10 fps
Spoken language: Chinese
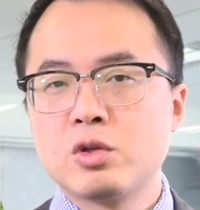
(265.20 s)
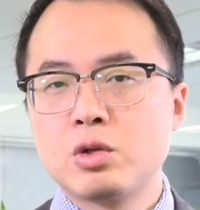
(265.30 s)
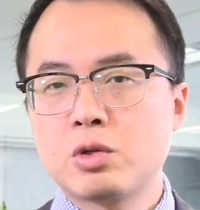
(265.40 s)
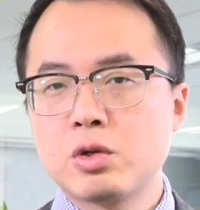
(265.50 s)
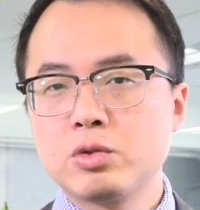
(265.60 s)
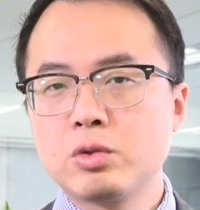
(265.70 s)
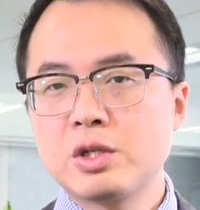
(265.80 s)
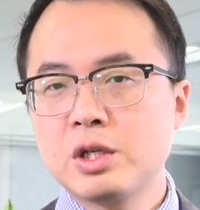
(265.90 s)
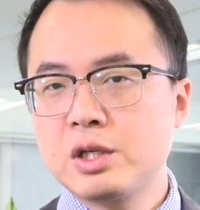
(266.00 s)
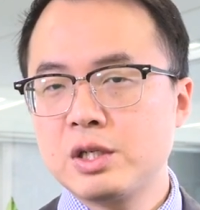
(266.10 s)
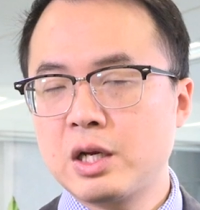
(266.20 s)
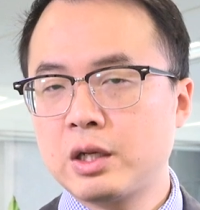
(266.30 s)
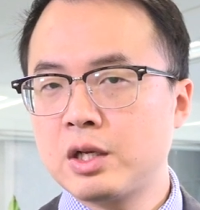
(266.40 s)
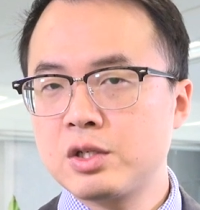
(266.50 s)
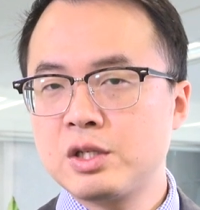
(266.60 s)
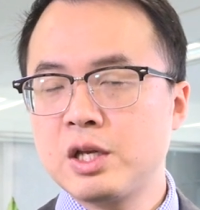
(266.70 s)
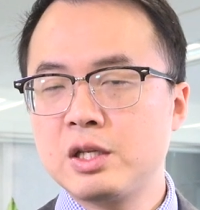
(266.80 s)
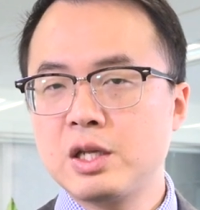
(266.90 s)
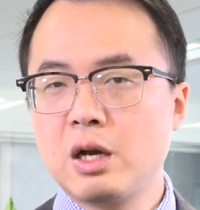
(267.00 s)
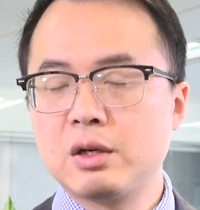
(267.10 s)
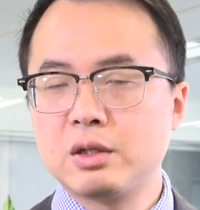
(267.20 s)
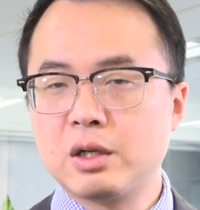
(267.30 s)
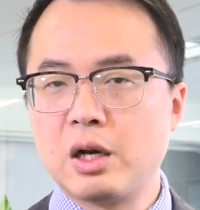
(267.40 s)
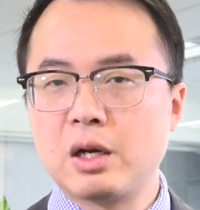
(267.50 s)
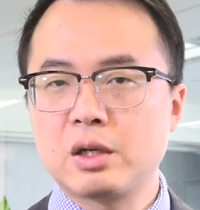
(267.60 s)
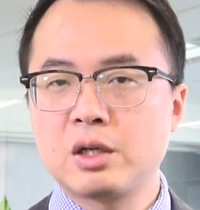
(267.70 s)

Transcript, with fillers: 所以说如果真的像两年之前一样啊，